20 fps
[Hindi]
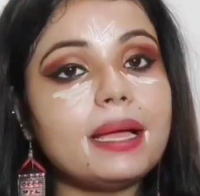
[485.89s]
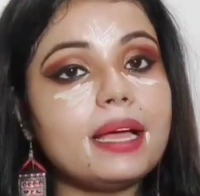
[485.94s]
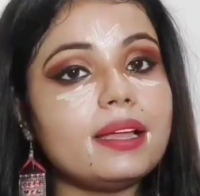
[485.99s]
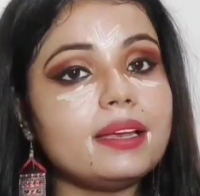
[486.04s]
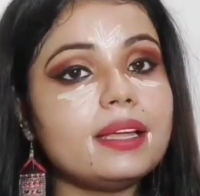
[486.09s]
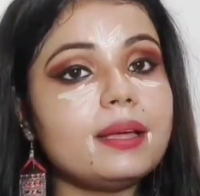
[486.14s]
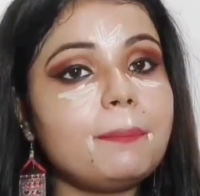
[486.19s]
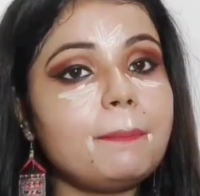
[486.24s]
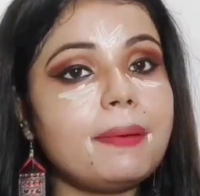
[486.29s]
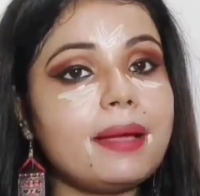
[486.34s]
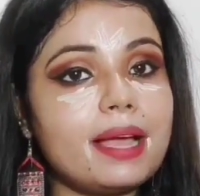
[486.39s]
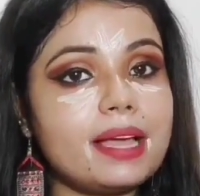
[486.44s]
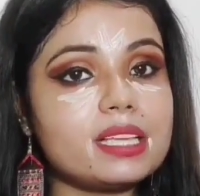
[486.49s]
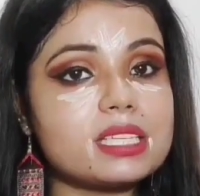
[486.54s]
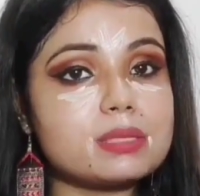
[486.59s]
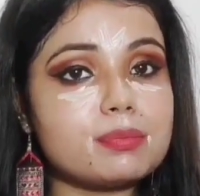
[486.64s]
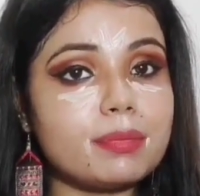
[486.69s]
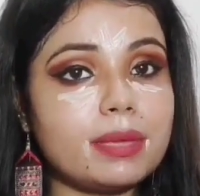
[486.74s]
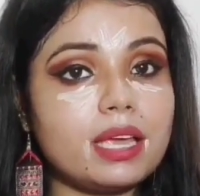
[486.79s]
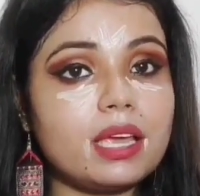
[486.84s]
मेरे
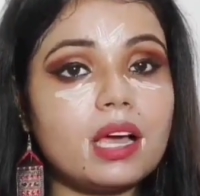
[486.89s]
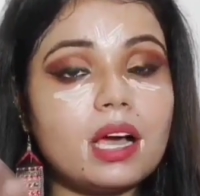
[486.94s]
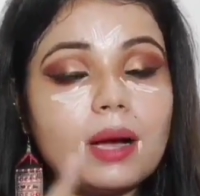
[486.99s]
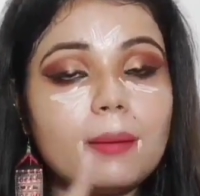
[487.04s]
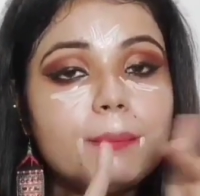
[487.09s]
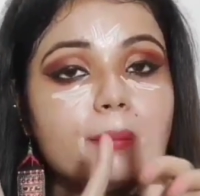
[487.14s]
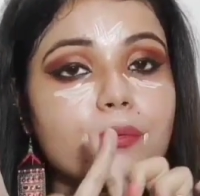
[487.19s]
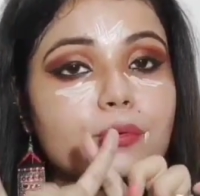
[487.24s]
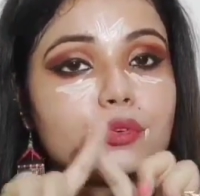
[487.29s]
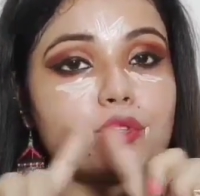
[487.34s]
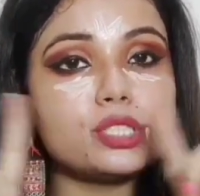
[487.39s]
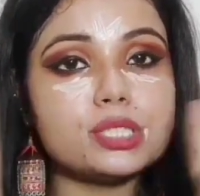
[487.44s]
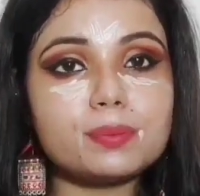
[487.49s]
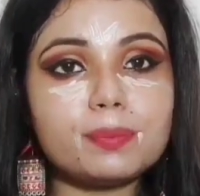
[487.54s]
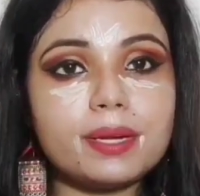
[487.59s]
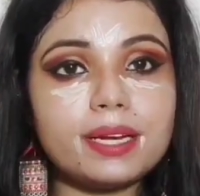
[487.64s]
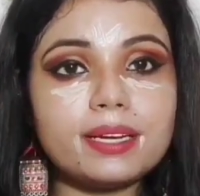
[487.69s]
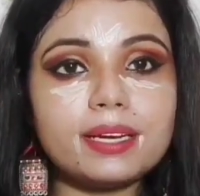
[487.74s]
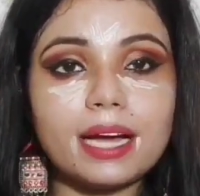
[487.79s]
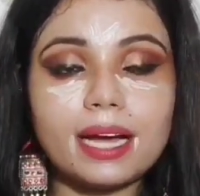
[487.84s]
फेस में अब
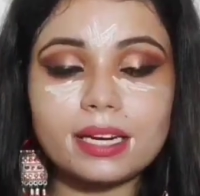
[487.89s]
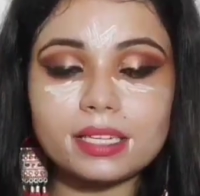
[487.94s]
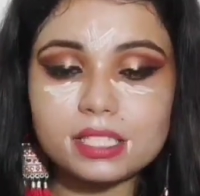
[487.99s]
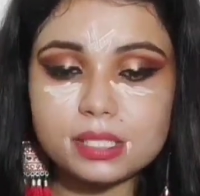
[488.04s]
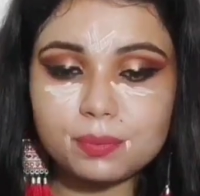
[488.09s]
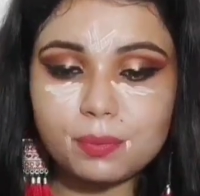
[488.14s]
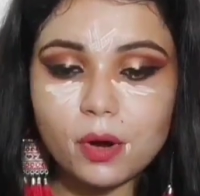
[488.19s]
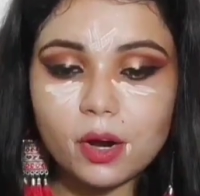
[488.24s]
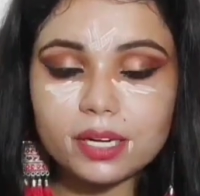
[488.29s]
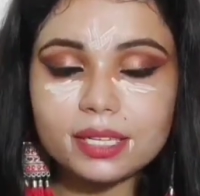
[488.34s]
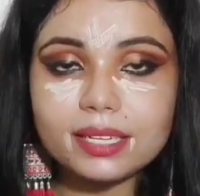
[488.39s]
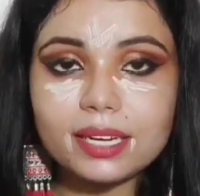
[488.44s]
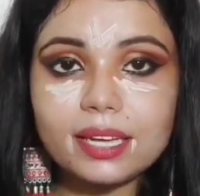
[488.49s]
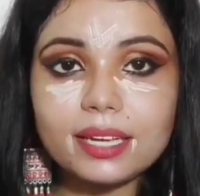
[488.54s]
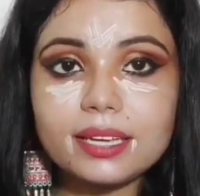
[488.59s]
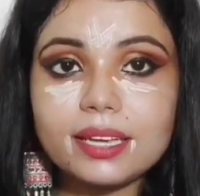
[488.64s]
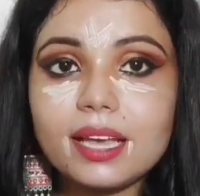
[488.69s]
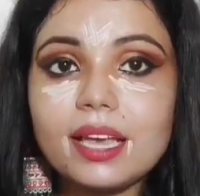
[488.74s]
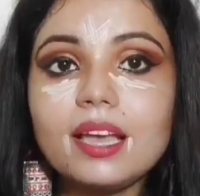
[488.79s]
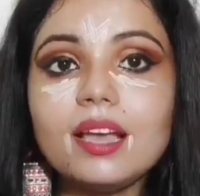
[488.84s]
कुछ भी डार्क स्पॉट
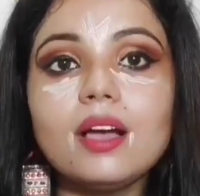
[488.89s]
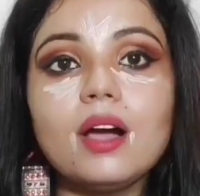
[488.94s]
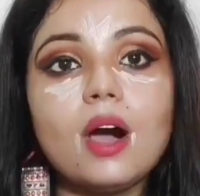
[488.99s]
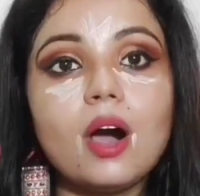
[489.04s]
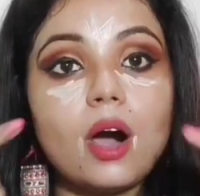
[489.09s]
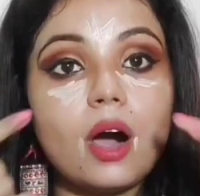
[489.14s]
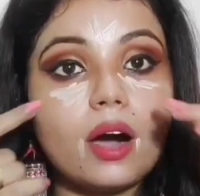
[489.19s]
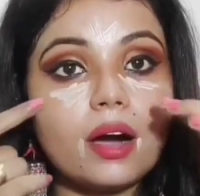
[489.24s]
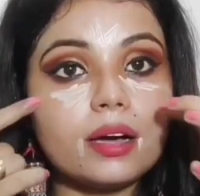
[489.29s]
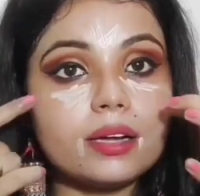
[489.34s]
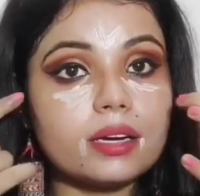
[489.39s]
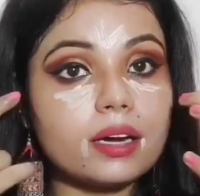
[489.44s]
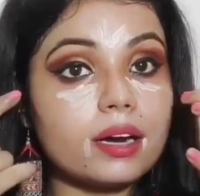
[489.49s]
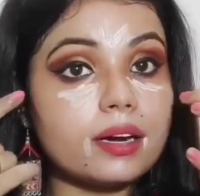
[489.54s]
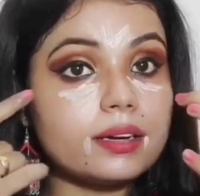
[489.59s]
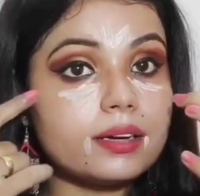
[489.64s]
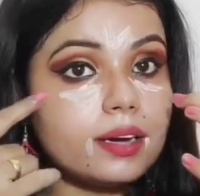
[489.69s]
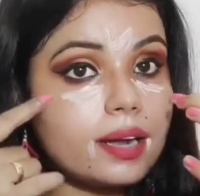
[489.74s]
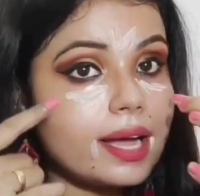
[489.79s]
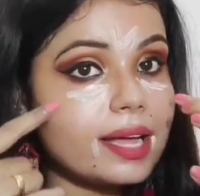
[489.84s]
नहीं है और
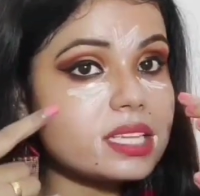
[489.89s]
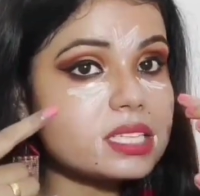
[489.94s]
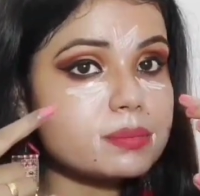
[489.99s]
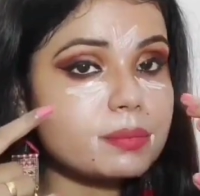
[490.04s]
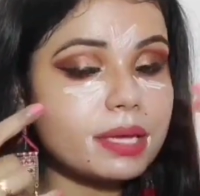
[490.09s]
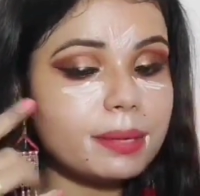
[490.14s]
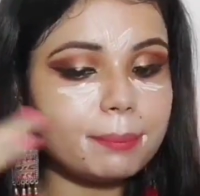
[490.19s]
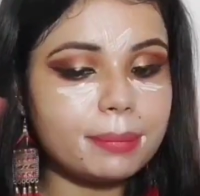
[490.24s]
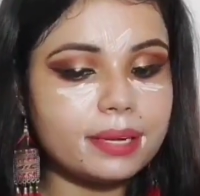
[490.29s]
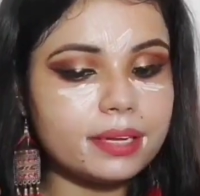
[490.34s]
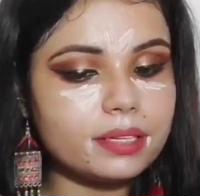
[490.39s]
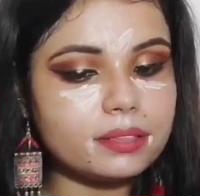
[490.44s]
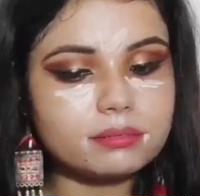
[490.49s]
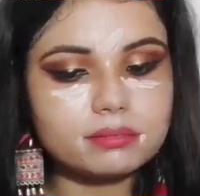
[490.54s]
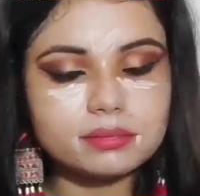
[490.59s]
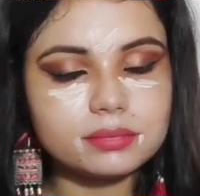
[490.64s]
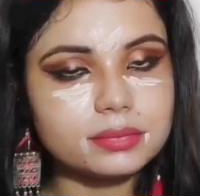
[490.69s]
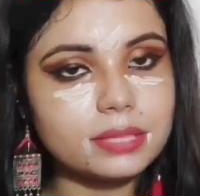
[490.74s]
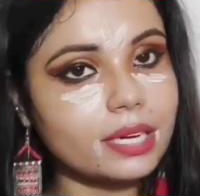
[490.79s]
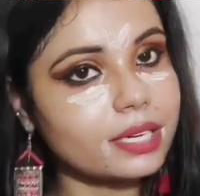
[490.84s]
अंडर आइज में भी
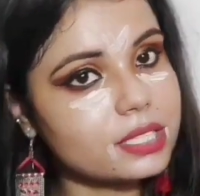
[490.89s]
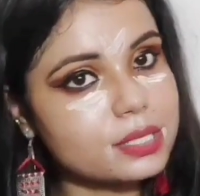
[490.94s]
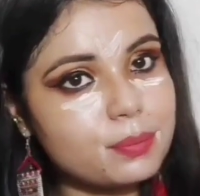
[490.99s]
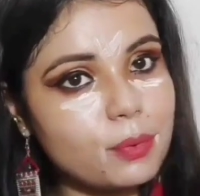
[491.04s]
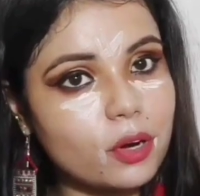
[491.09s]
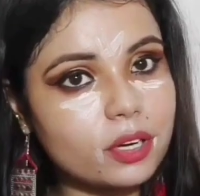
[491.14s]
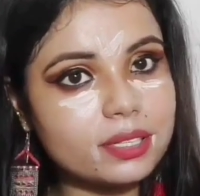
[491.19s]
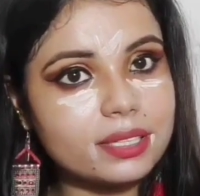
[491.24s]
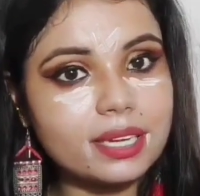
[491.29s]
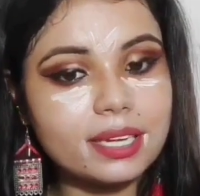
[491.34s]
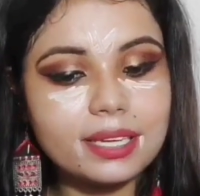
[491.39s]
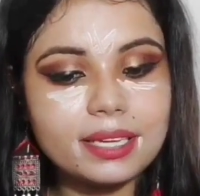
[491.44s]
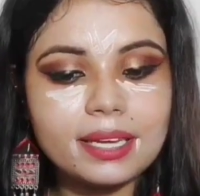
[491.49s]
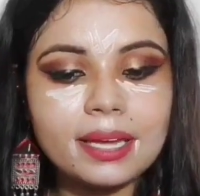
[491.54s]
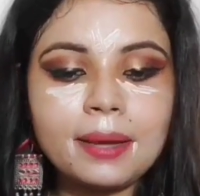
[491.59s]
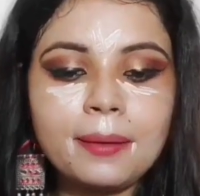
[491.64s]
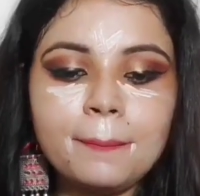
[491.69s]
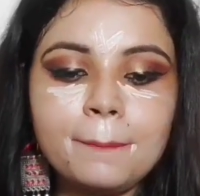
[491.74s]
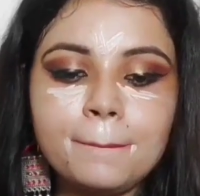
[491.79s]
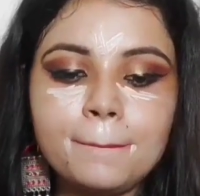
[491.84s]
डार्क स्पॉट
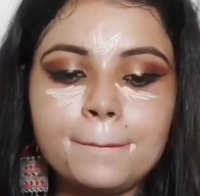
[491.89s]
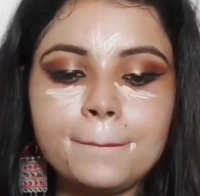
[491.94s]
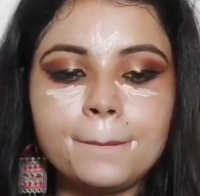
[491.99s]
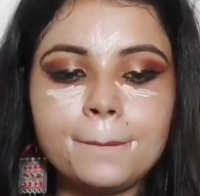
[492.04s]
नहीं है